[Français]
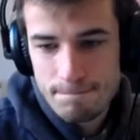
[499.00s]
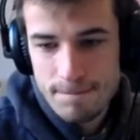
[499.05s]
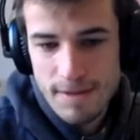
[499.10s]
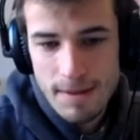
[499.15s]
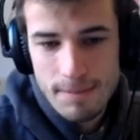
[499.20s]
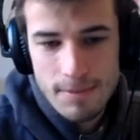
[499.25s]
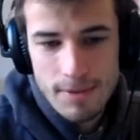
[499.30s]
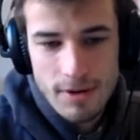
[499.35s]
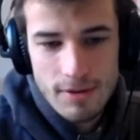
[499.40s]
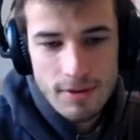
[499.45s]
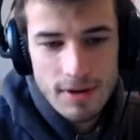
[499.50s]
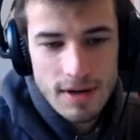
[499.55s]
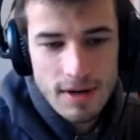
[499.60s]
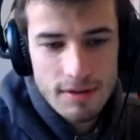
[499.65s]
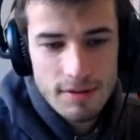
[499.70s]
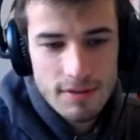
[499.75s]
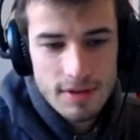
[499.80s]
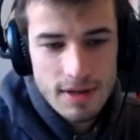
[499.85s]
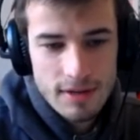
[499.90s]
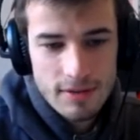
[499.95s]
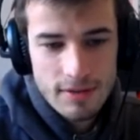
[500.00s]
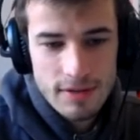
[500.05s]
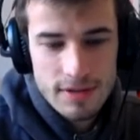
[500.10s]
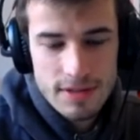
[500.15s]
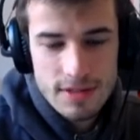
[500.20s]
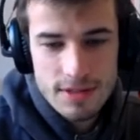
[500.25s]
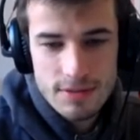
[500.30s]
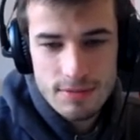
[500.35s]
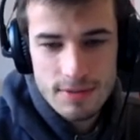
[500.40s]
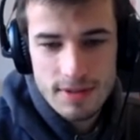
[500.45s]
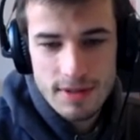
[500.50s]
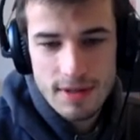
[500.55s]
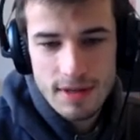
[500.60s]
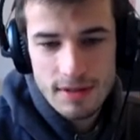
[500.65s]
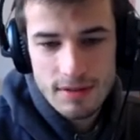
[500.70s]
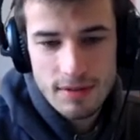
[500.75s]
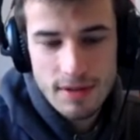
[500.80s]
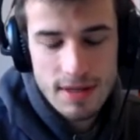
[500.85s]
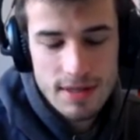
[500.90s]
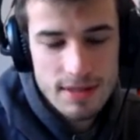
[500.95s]
Mais en gros, il avait 98
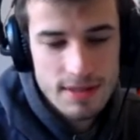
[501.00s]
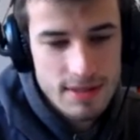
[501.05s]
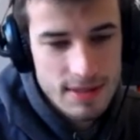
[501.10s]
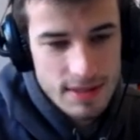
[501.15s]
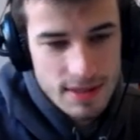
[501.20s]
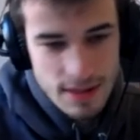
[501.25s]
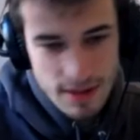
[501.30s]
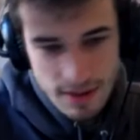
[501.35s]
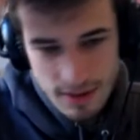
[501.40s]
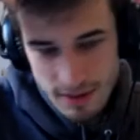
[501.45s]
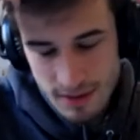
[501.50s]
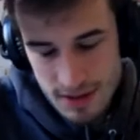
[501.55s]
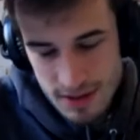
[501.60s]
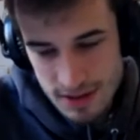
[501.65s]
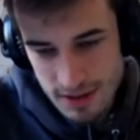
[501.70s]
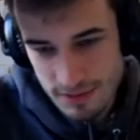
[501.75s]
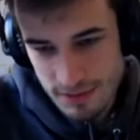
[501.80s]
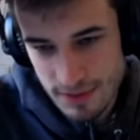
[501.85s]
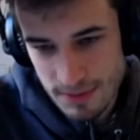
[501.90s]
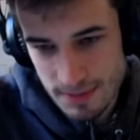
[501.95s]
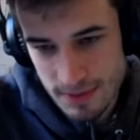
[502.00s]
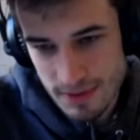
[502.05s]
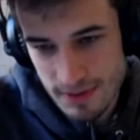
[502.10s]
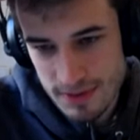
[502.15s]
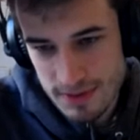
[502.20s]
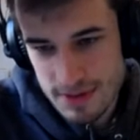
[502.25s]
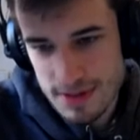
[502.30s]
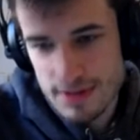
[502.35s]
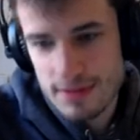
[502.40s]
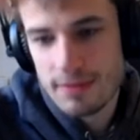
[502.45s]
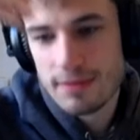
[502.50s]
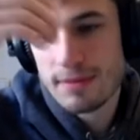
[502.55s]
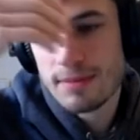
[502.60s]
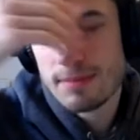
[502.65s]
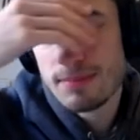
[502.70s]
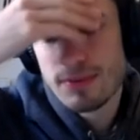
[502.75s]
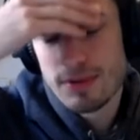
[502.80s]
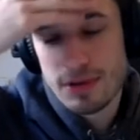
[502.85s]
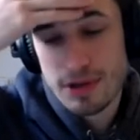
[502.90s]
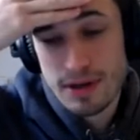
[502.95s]
d'accuracy euh, à chaque fois en prenant 10 secondes
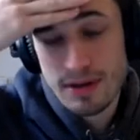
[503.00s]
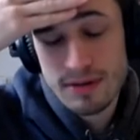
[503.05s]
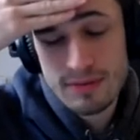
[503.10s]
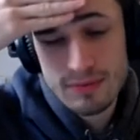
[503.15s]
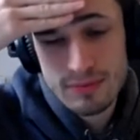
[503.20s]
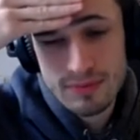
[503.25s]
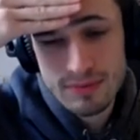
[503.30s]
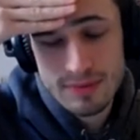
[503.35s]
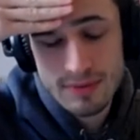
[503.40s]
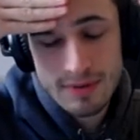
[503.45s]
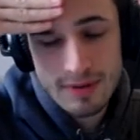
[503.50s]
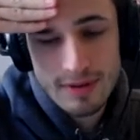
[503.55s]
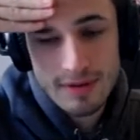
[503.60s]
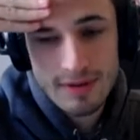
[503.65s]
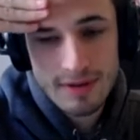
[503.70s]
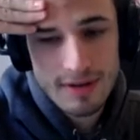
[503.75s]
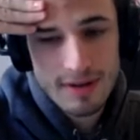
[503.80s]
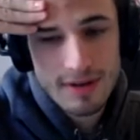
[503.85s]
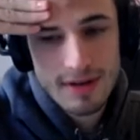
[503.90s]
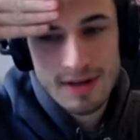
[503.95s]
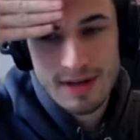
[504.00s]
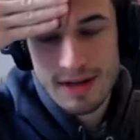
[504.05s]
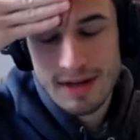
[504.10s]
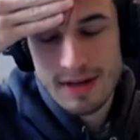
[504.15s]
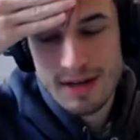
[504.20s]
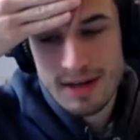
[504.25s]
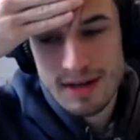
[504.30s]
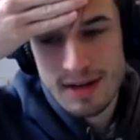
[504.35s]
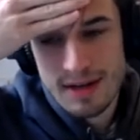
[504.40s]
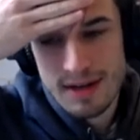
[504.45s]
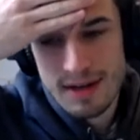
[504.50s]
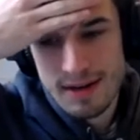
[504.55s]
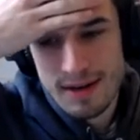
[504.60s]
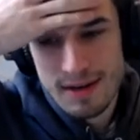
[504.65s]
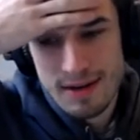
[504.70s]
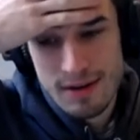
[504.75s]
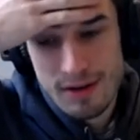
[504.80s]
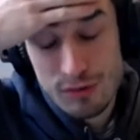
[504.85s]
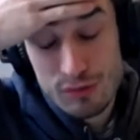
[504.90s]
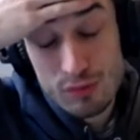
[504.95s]
pour chaque coup. Euh,
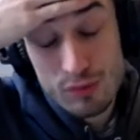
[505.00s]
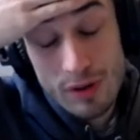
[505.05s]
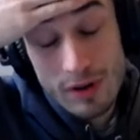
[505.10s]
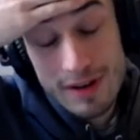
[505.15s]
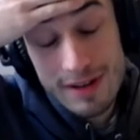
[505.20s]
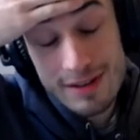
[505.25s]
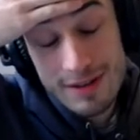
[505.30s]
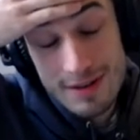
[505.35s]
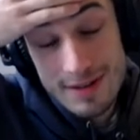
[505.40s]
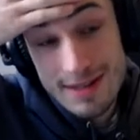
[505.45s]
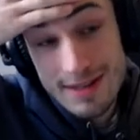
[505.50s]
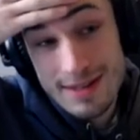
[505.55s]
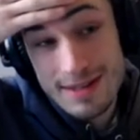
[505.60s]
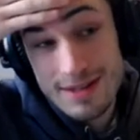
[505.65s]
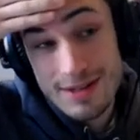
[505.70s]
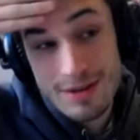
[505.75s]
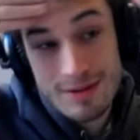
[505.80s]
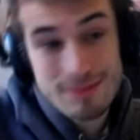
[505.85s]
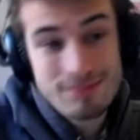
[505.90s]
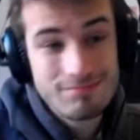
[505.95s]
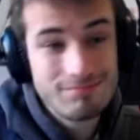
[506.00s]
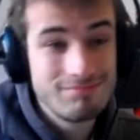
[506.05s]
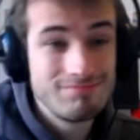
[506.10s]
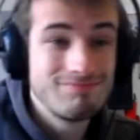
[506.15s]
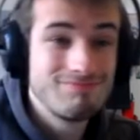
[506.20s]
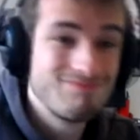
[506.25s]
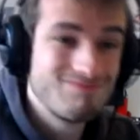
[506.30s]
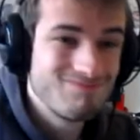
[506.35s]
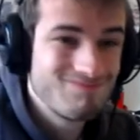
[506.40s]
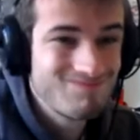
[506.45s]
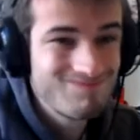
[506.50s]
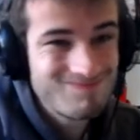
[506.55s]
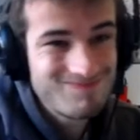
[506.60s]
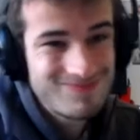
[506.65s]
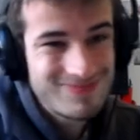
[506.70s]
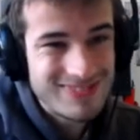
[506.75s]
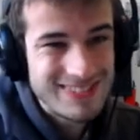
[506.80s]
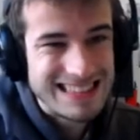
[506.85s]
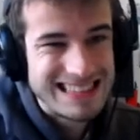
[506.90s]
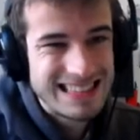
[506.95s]
tout en étant 700.
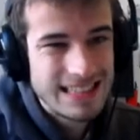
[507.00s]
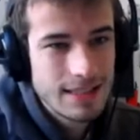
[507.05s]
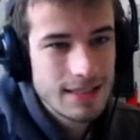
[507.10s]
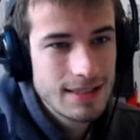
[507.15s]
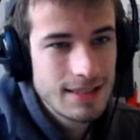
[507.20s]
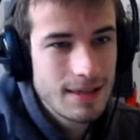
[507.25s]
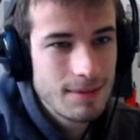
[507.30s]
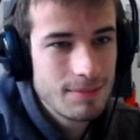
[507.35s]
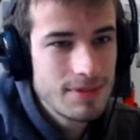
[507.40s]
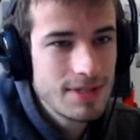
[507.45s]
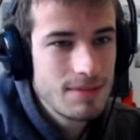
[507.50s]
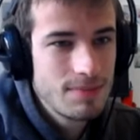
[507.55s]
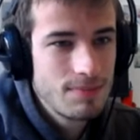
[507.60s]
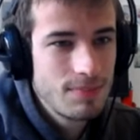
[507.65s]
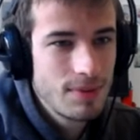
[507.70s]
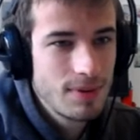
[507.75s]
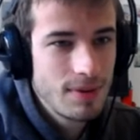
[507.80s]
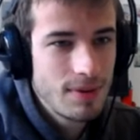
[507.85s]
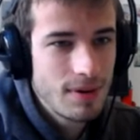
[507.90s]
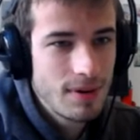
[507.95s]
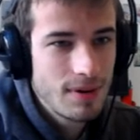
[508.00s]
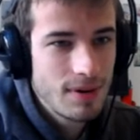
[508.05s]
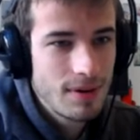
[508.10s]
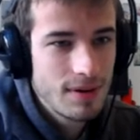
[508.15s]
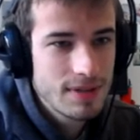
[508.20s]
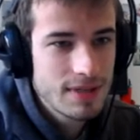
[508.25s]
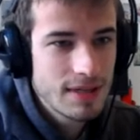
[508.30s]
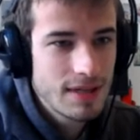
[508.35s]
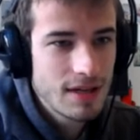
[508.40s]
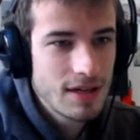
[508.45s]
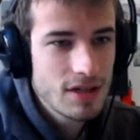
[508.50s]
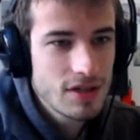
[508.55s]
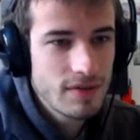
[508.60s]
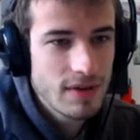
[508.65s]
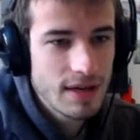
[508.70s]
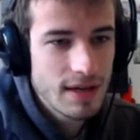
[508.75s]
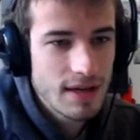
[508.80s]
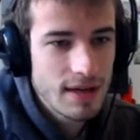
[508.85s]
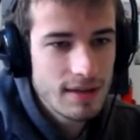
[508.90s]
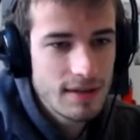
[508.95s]
C'est un petit peu. Euh, toi d'ailleurs, je vais
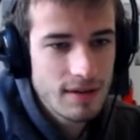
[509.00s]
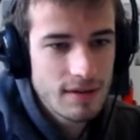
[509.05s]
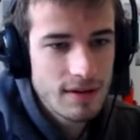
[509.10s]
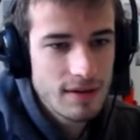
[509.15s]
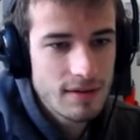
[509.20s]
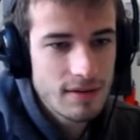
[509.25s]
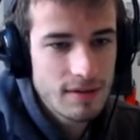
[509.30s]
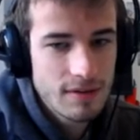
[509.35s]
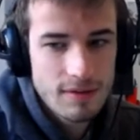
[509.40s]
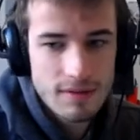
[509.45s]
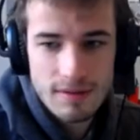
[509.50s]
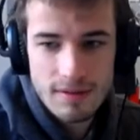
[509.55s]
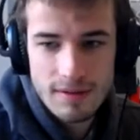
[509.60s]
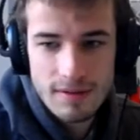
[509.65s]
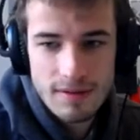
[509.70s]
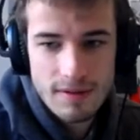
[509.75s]
regarder en attendant.